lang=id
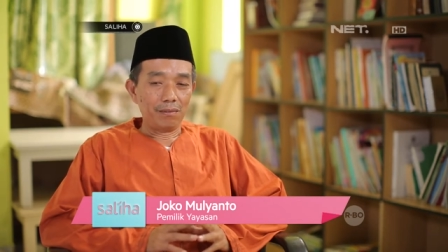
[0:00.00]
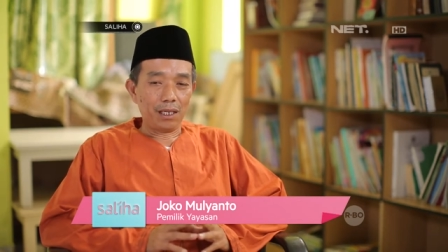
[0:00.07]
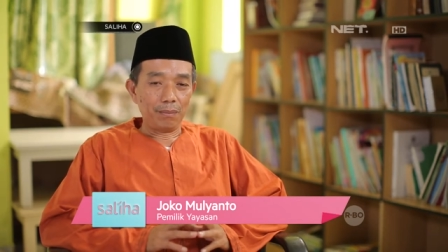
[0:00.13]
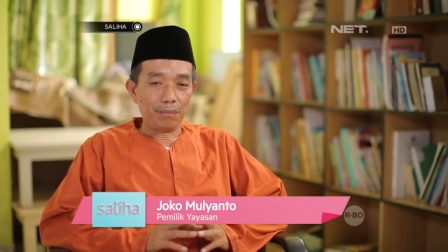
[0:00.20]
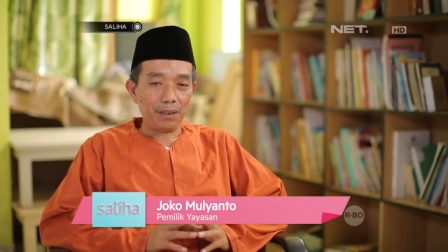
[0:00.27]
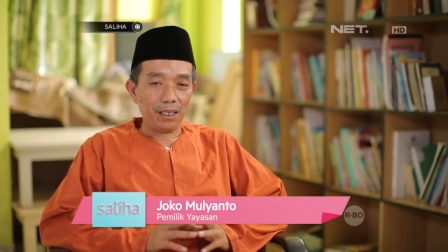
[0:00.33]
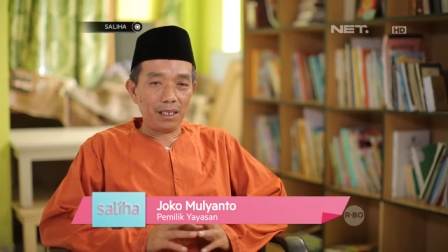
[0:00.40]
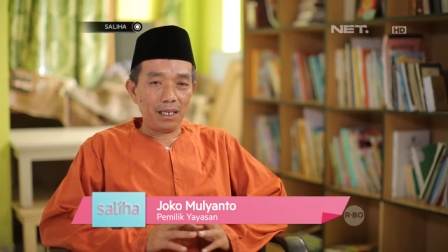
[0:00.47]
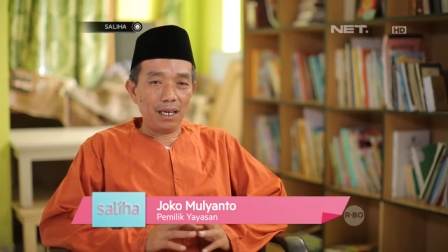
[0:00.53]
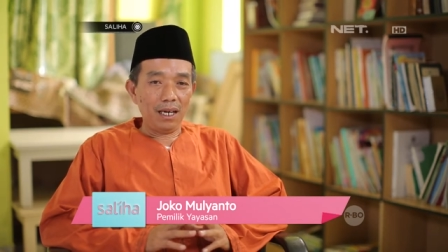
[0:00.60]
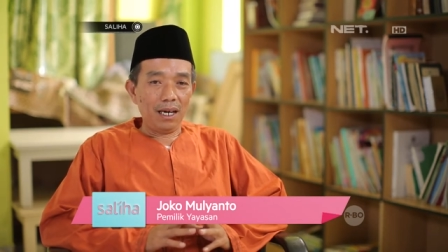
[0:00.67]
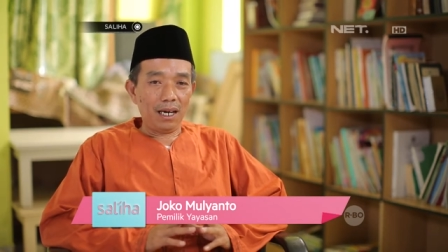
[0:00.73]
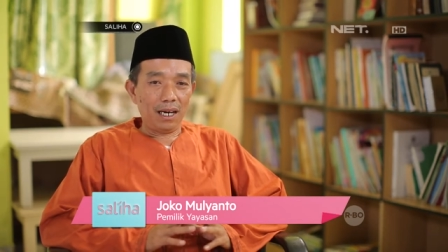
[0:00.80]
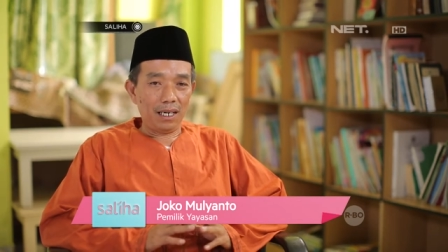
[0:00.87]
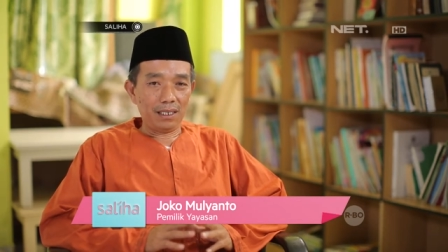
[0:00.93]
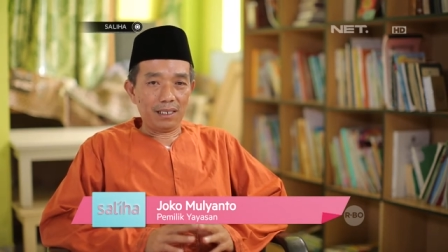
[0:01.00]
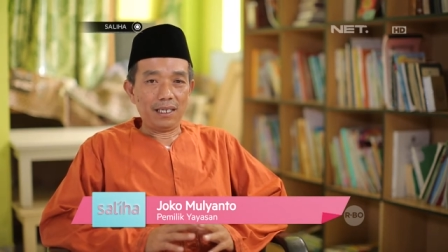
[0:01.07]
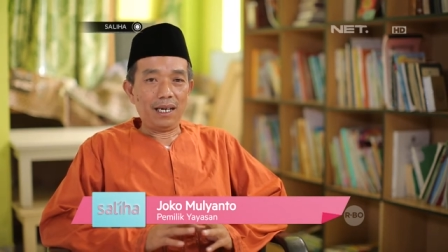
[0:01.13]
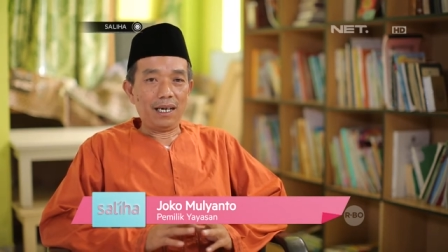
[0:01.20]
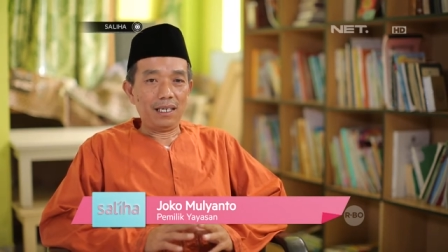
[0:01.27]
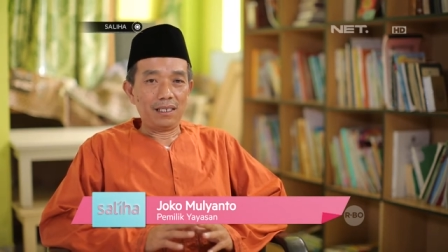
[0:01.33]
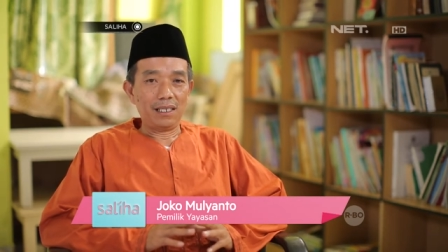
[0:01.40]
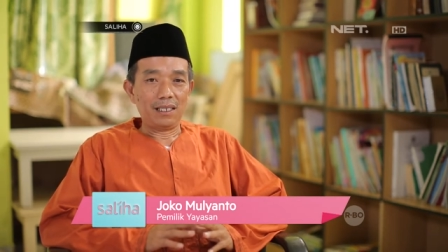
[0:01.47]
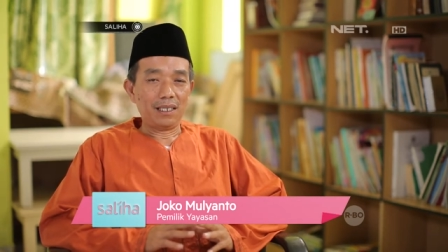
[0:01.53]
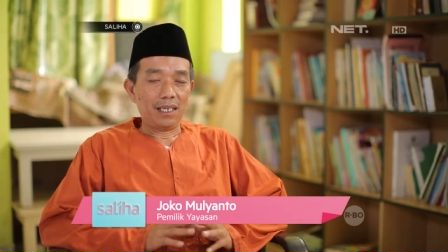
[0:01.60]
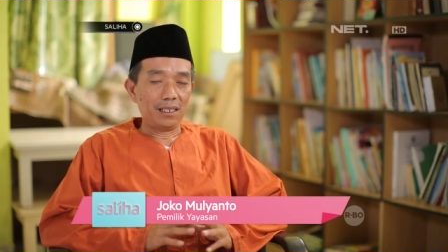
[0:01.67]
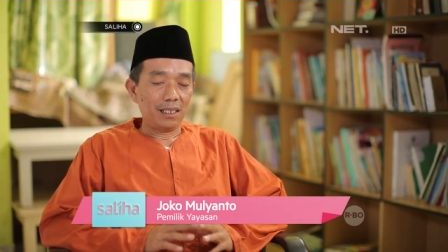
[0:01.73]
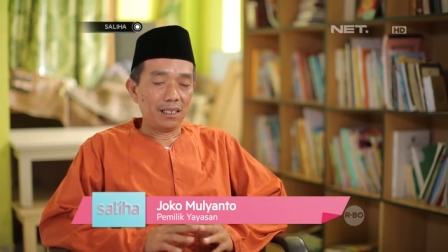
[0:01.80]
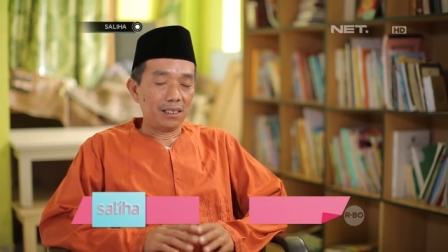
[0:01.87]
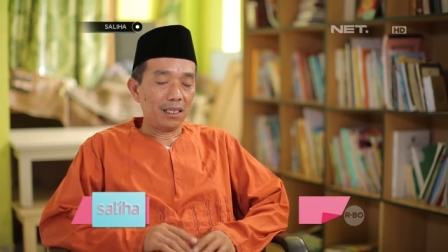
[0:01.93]
Tapi ada
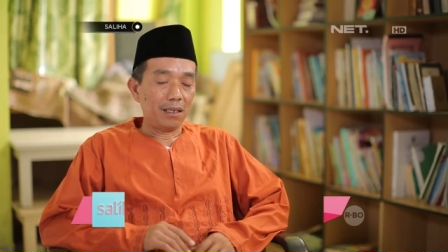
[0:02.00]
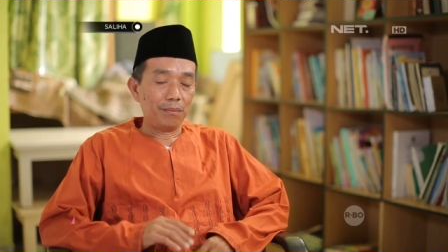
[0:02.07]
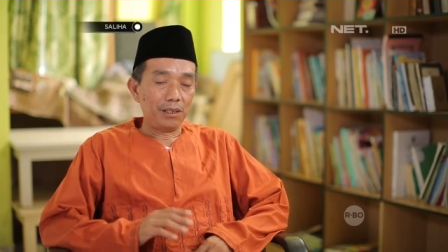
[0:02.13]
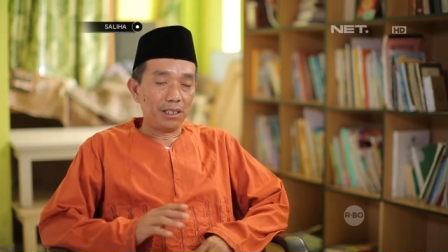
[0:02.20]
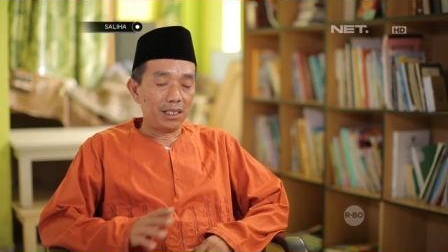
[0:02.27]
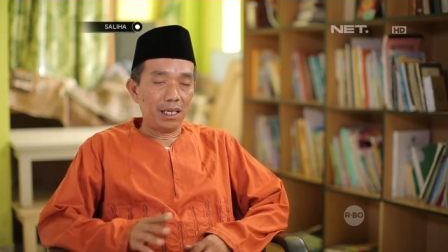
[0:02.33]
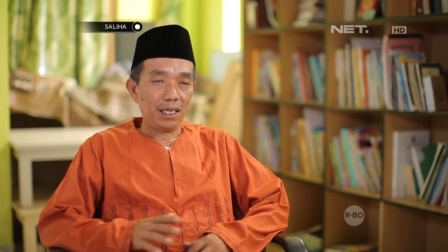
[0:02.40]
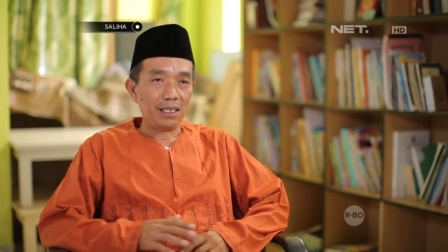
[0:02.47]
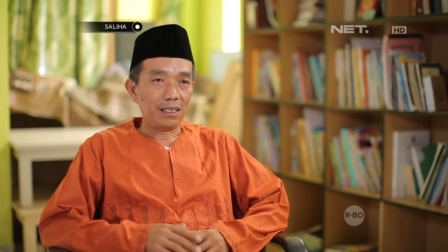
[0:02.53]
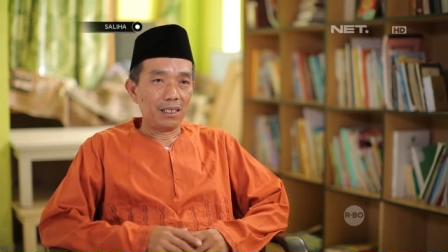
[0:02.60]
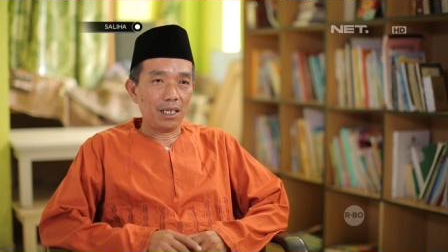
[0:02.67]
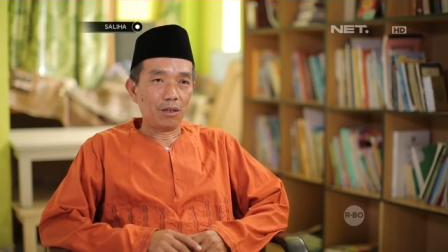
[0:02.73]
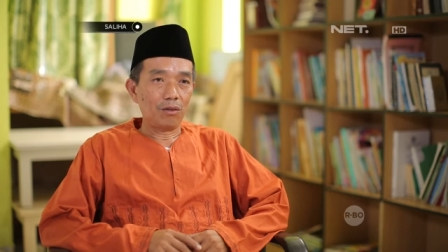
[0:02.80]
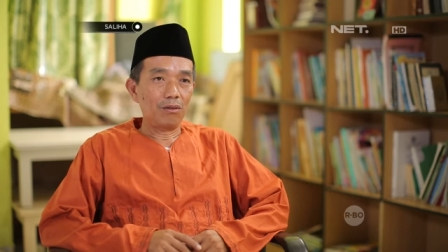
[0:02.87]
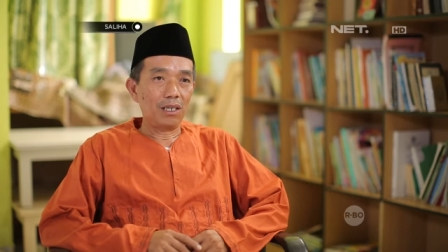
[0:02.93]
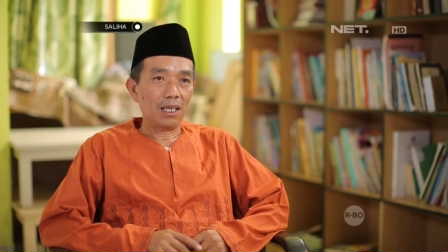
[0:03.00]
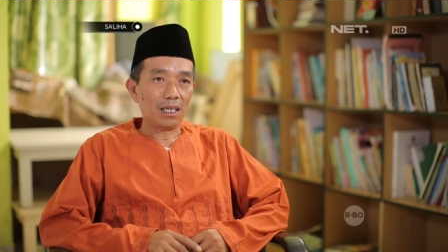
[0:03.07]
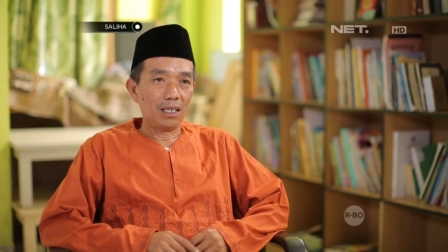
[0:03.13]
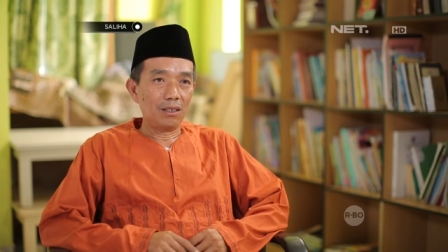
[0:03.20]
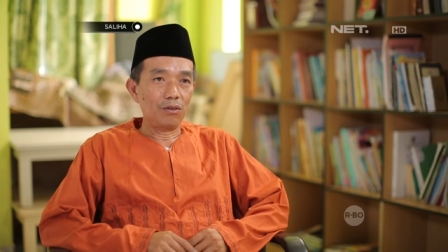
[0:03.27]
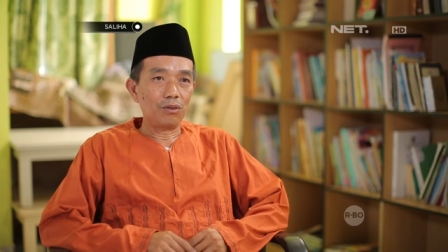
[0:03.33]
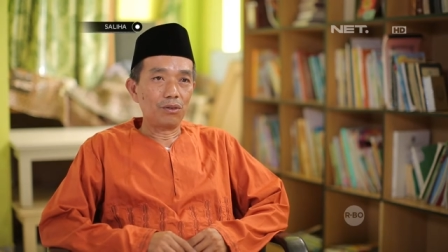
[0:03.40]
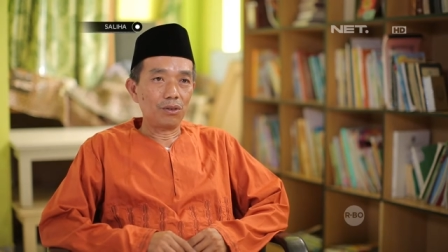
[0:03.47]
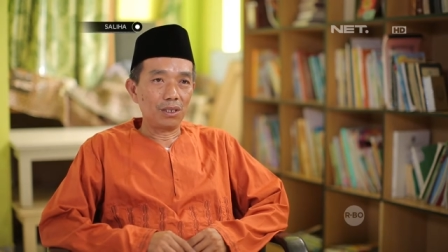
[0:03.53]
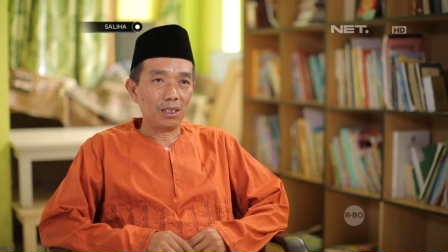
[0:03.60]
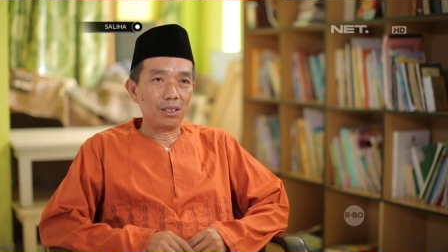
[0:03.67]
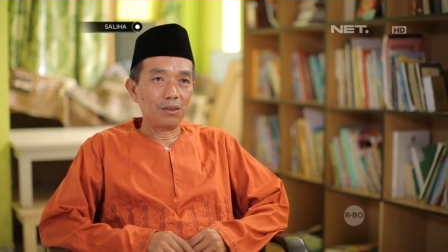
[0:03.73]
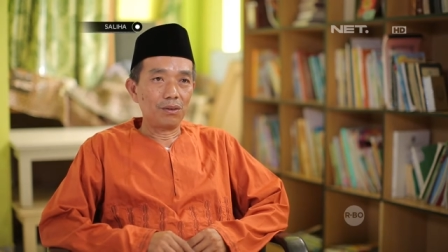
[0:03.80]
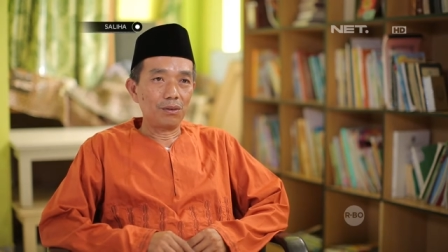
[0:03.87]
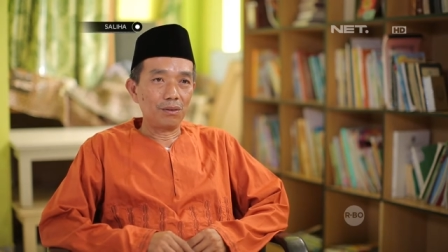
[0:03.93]
aset-aset yang bisa saya gunakan untuk itu.